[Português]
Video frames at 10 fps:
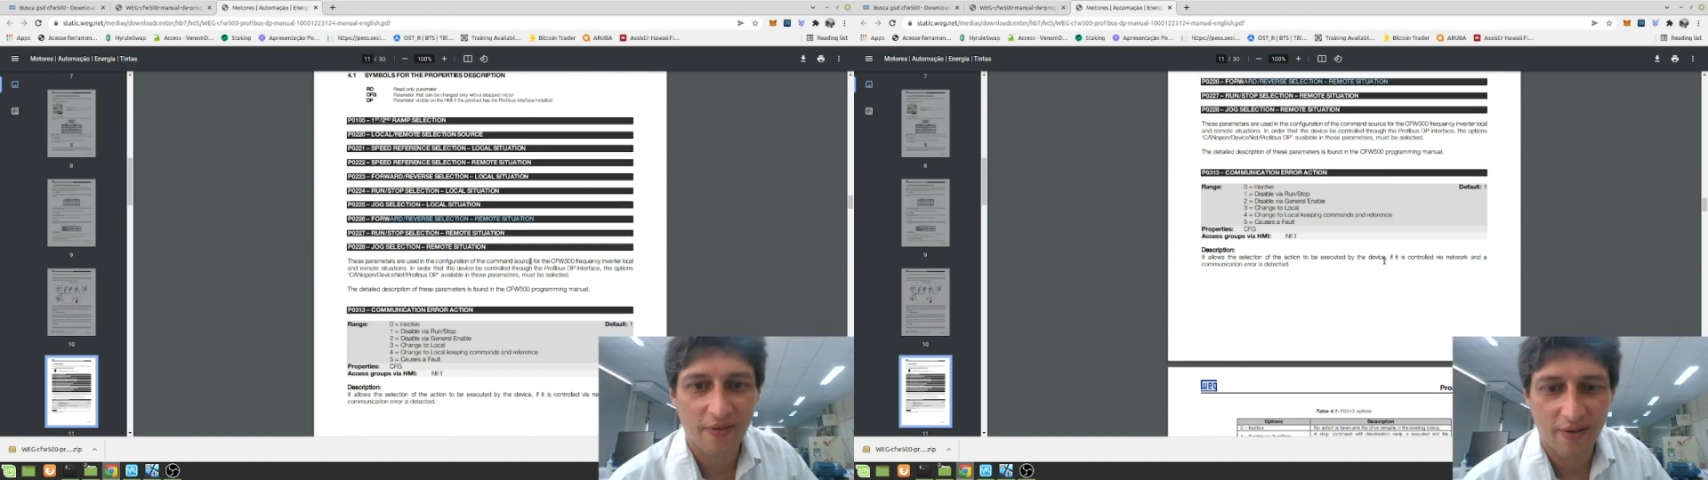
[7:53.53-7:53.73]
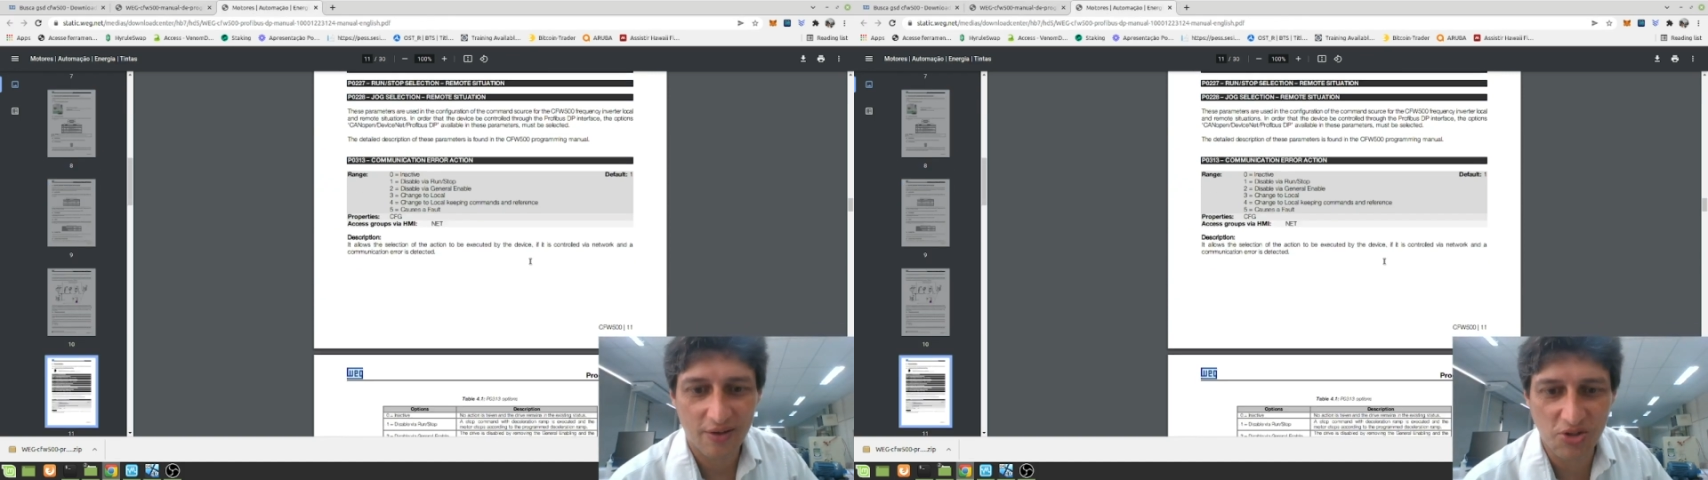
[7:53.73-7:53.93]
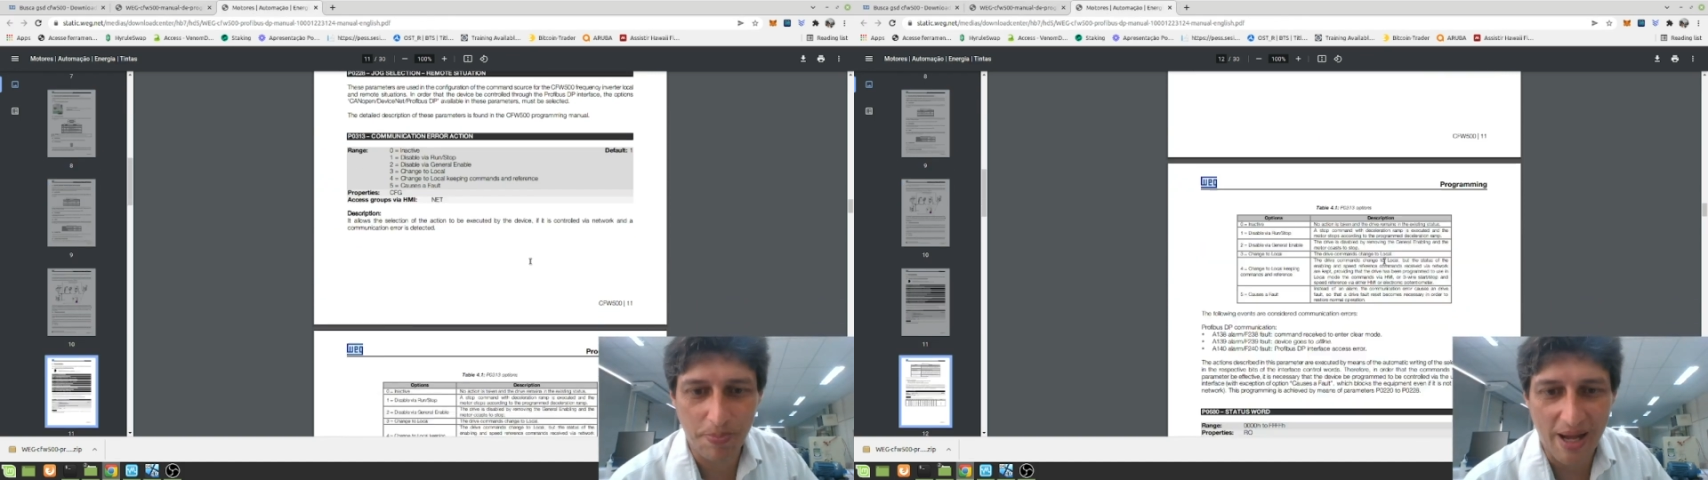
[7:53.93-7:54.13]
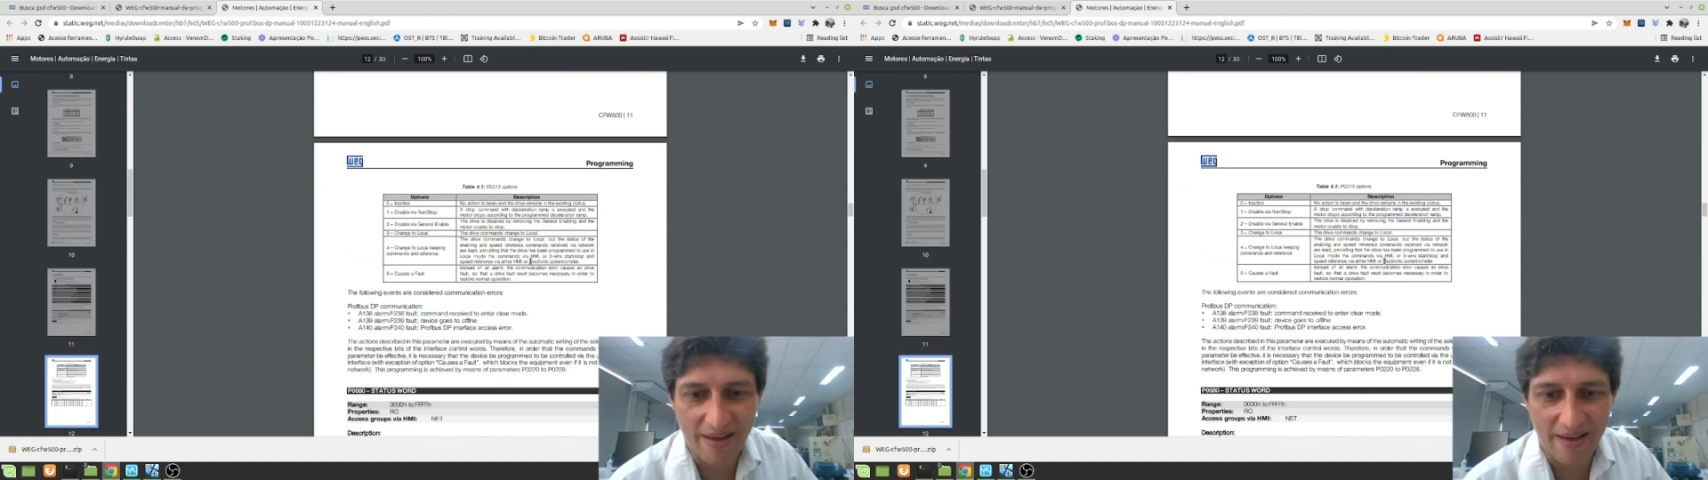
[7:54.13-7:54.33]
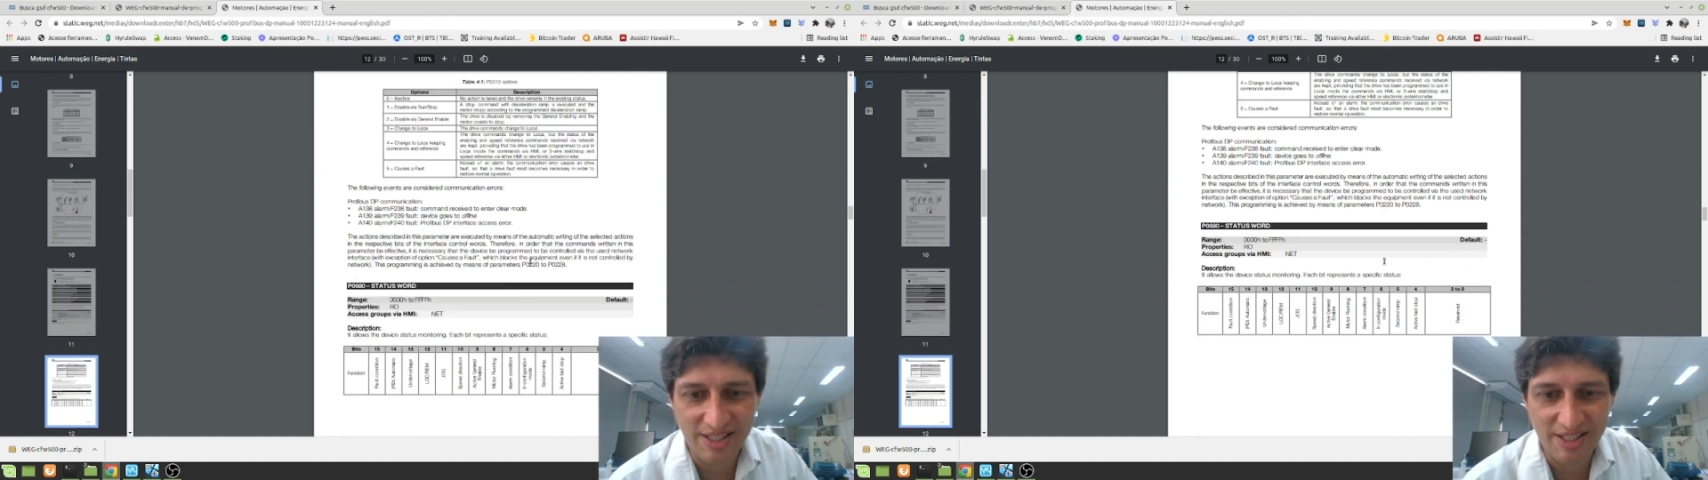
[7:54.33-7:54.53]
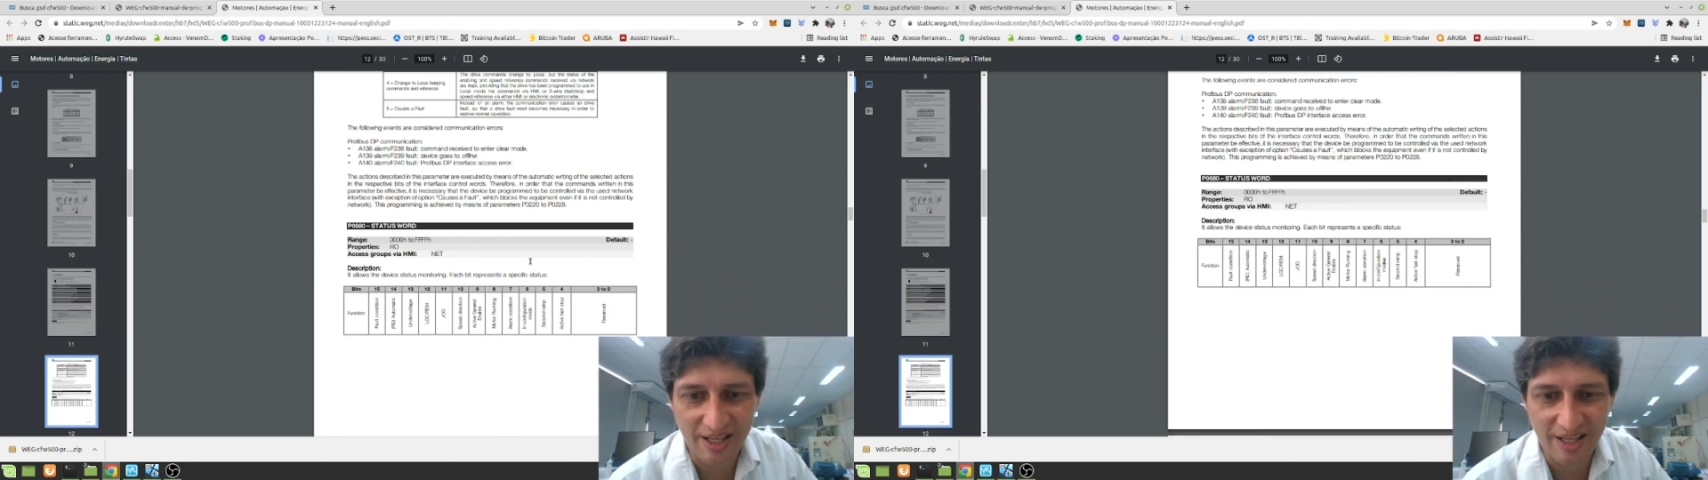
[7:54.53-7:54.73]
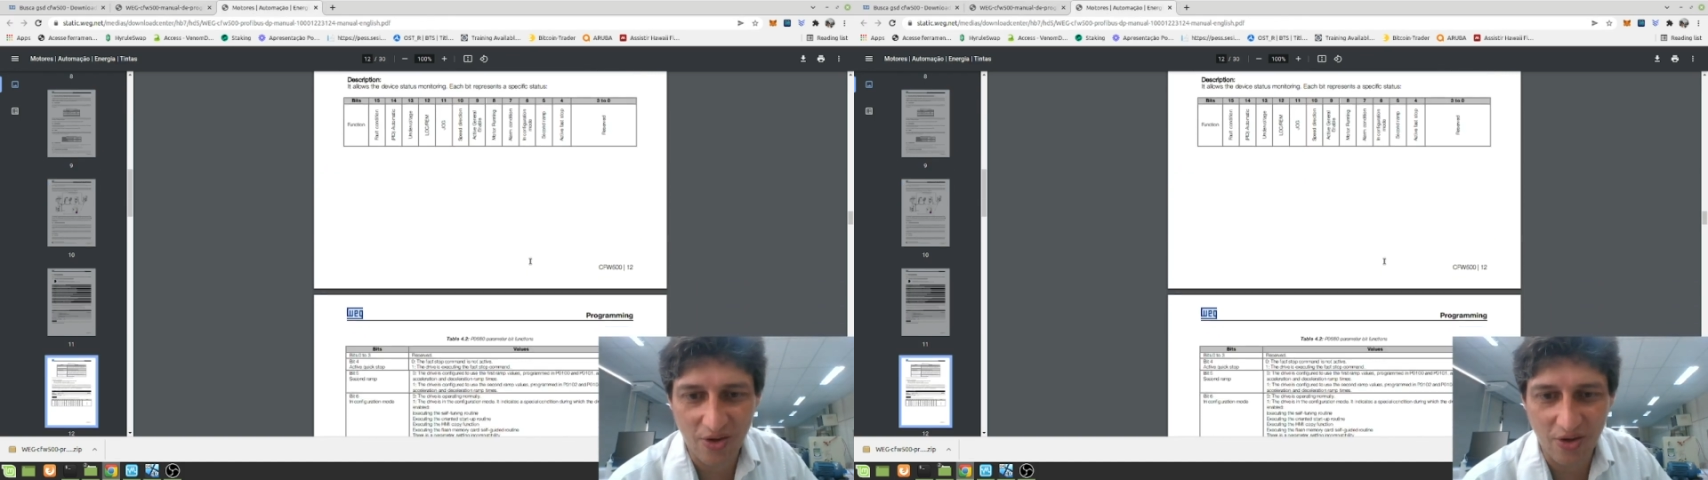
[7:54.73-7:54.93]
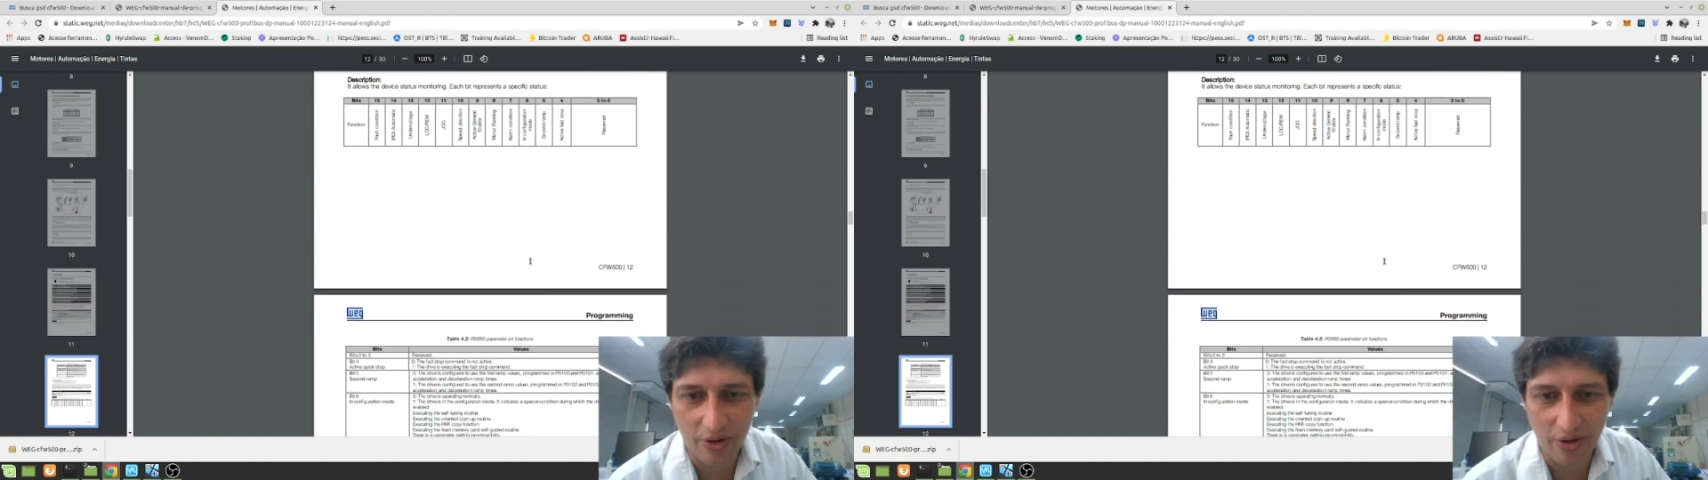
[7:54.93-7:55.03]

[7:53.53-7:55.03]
de palavras está aqui, ó.